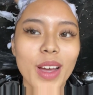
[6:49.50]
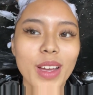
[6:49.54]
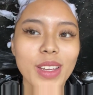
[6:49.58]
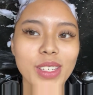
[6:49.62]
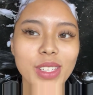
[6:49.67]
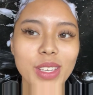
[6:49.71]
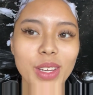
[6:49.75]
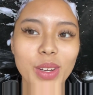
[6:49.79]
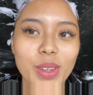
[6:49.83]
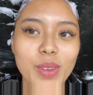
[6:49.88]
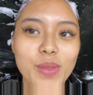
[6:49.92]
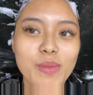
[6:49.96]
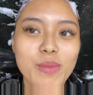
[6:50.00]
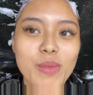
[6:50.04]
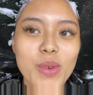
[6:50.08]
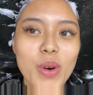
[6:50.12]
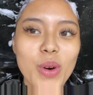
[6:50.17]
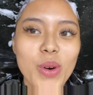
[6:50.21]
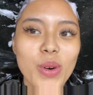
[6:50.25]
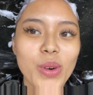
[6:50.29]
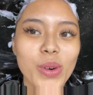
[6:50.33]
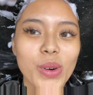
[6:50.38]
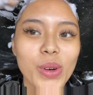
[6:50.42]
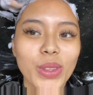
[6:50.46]
Nakasar yung
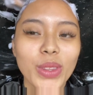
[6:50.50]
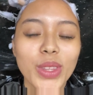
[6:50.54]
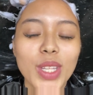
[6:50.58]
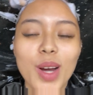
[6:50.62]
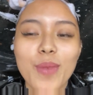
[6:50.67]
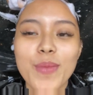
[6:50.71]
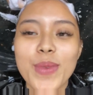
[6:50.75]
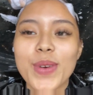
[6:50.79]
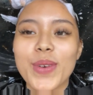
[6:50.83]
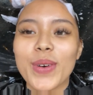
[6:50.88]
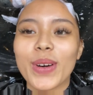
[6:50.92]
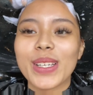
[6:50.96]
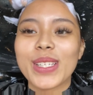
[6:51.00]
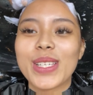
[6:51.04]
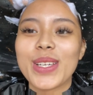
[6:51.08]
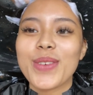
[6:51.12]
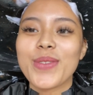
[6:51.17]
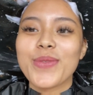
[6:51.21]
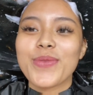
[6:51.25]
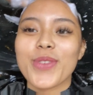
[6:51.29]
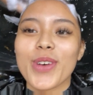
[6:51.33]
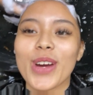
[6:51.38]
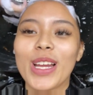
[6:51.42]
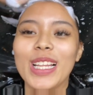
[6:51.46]
buhok ko. Ang dami ko
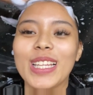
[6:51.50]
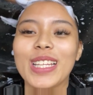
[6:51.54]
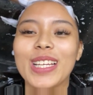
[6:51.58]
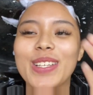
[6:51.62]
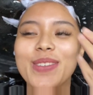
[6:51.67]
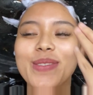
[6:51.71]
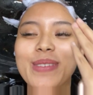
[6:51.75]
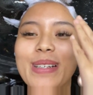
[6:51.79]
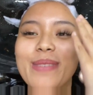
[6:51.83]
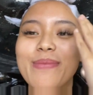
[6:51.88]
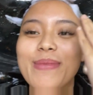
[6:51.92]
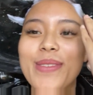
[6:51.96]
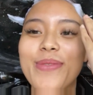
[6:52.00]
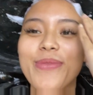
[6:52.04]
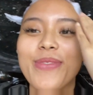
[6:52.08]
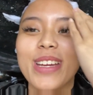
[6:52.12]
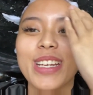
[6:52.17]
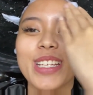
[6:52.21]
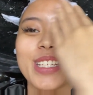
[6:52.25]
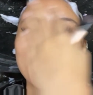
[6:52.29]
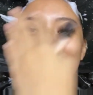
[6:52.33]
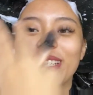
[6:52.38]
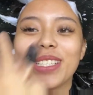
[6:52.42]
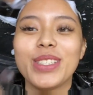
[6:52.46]
kasi foil, tapos parang may
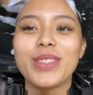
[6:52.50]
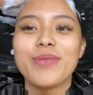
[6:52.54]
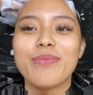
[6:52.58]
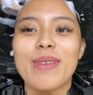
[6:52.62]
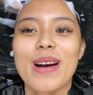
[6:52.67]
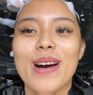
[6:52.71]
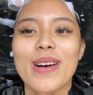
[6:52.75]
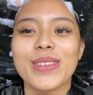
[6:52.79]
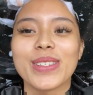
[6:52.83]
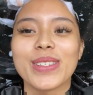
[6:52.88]
face shield pa.